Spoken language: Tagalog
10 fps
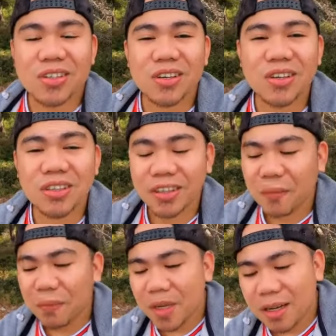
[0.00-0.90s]
So,
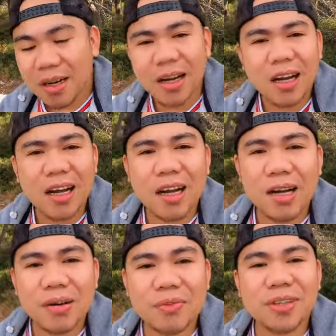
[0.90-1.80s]
uh,